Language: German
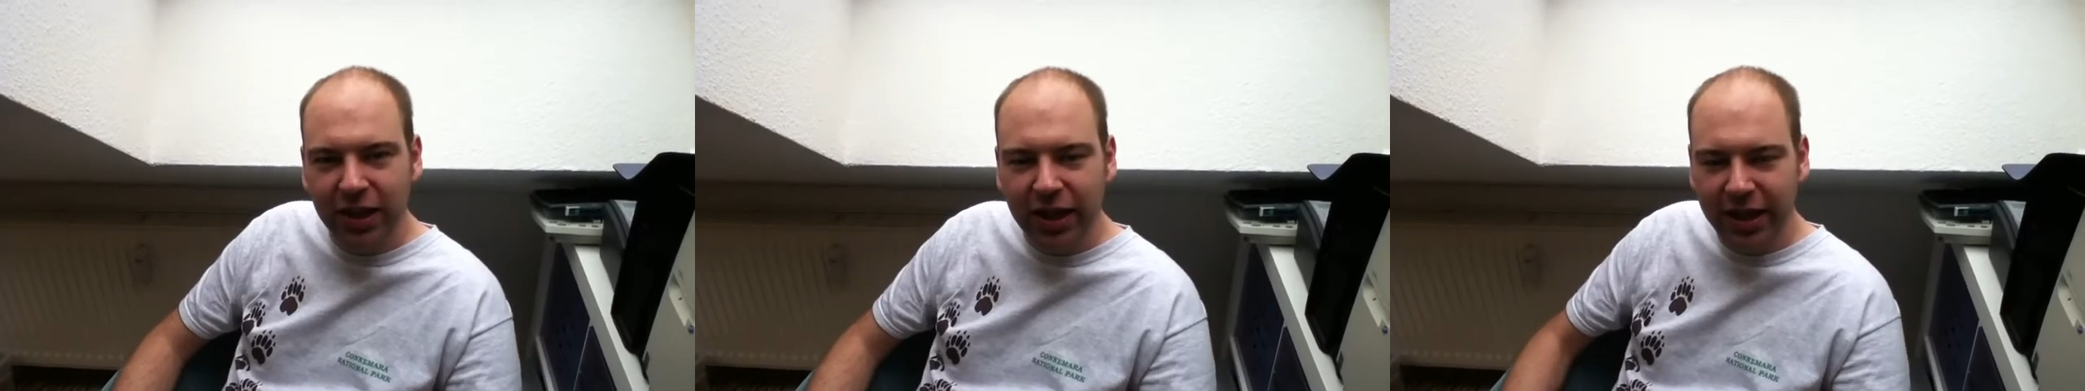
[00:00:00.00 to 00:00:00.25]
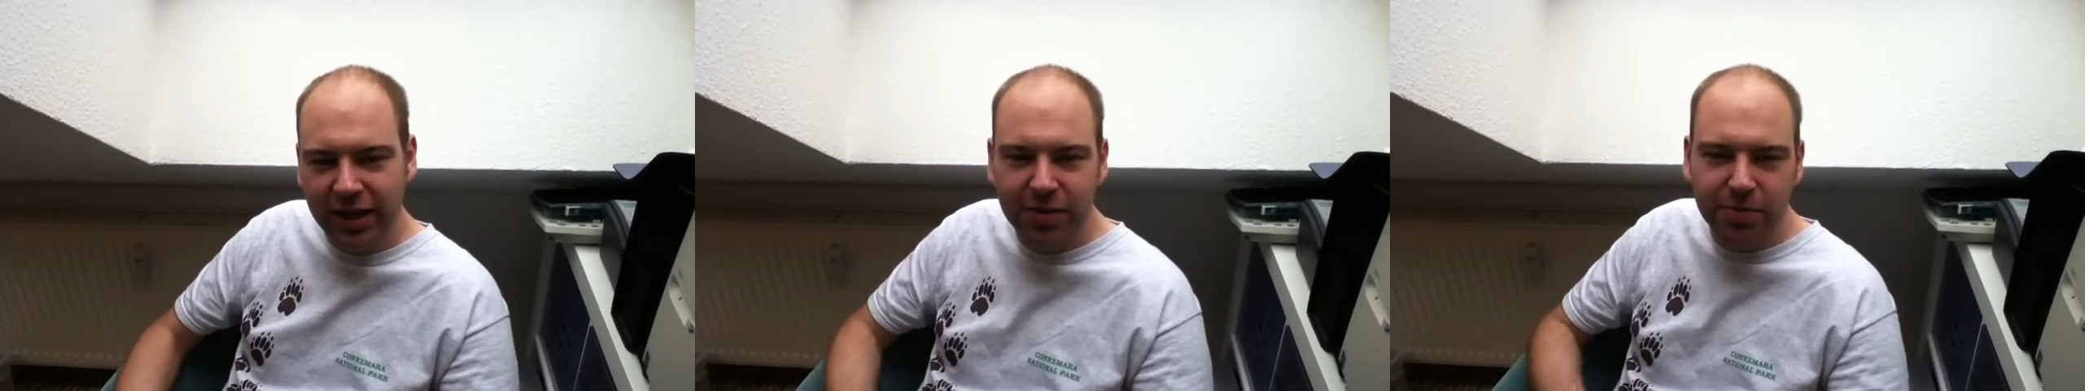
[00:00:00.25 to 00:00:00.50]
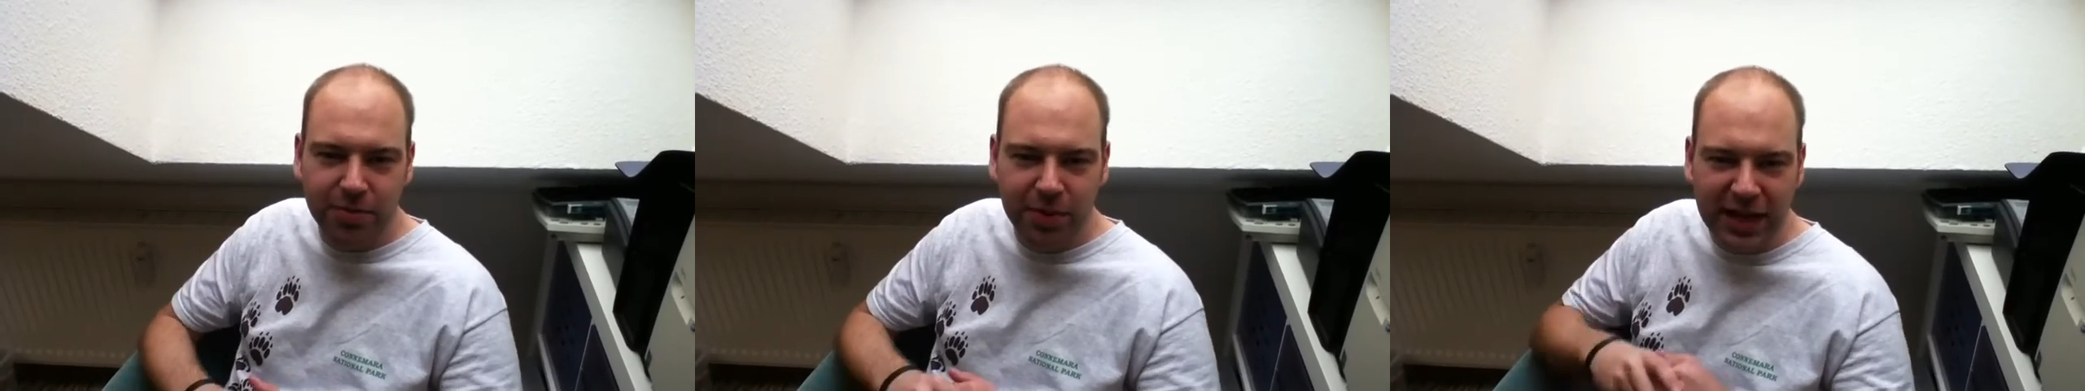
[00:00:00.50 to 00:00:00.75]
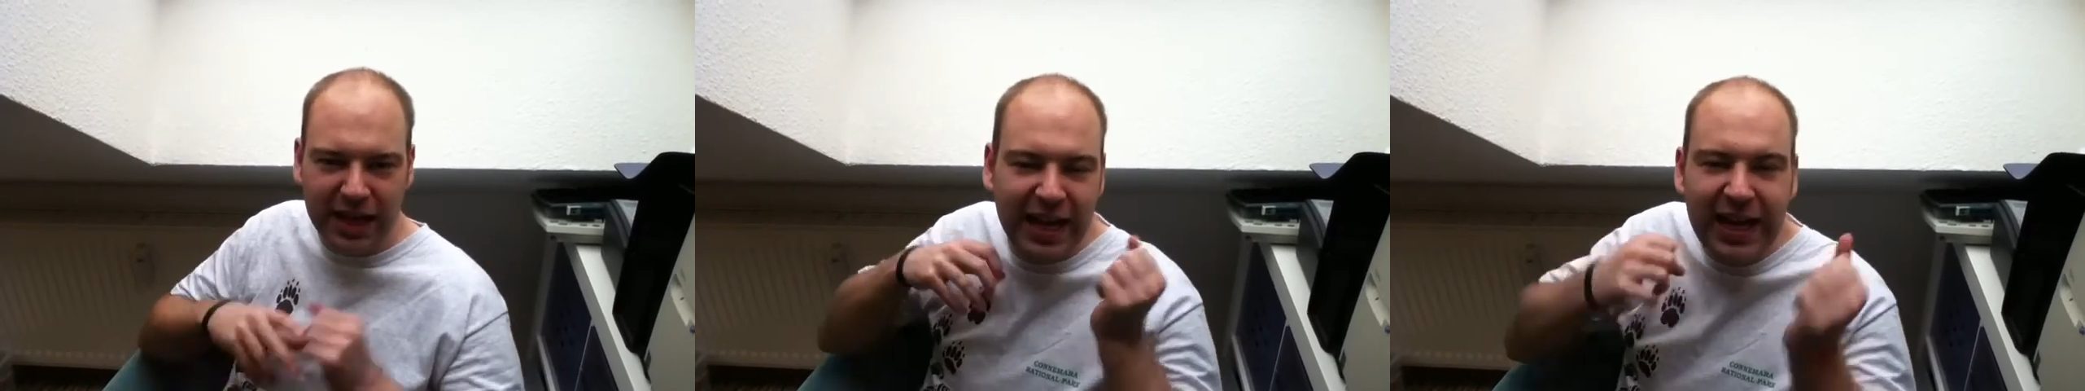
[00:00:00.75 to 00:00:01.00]
einem
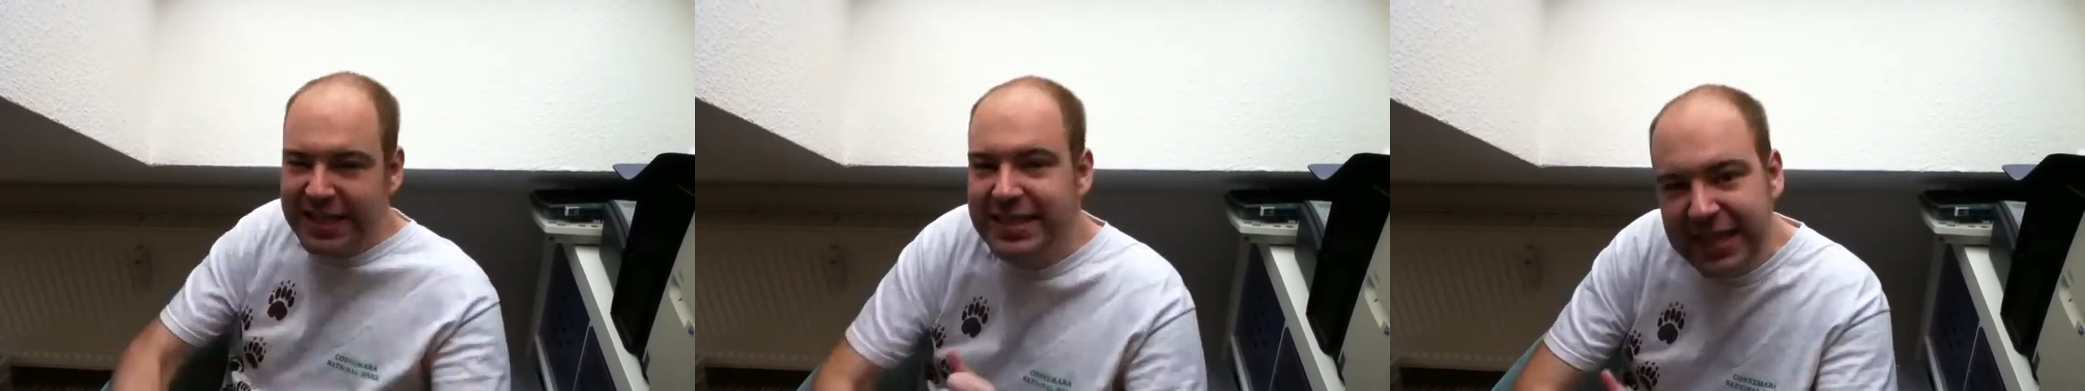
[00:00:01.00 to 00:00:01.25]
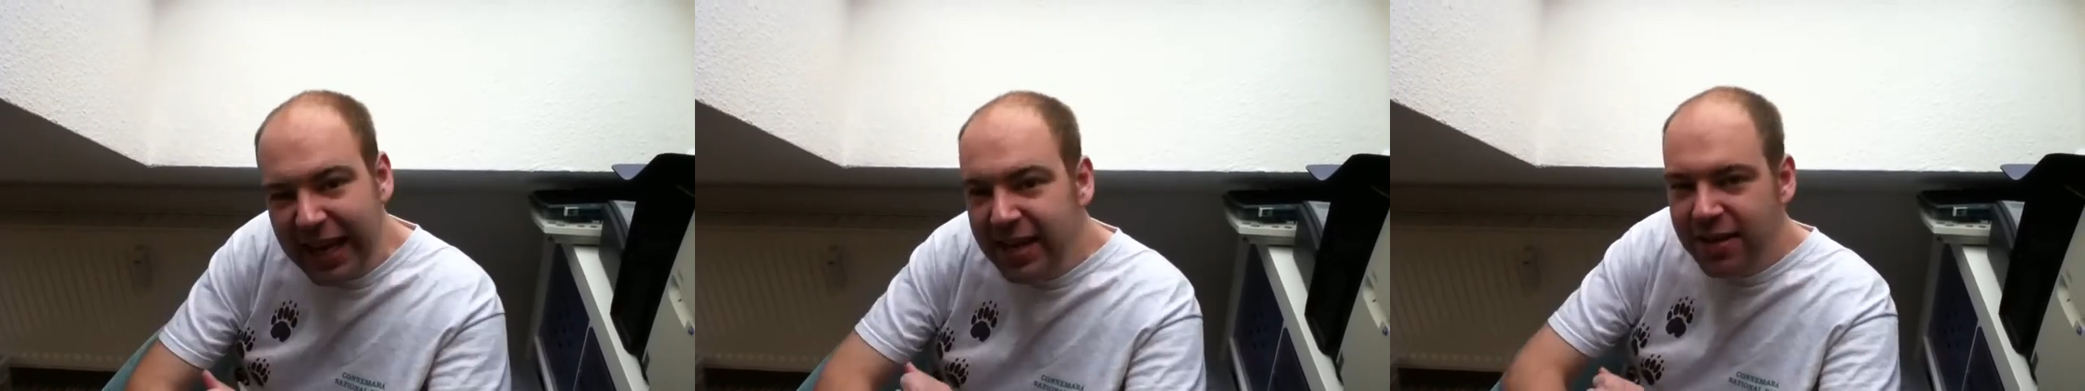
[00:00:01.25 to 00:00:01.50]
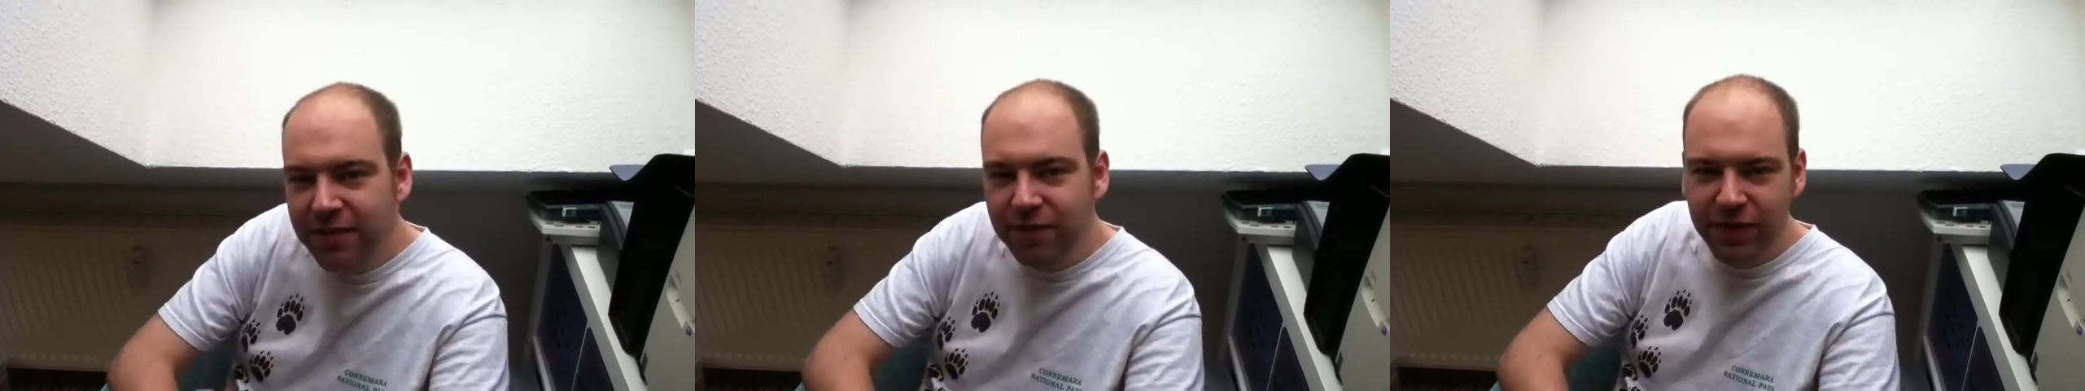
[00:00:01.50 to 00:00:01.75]
rasanten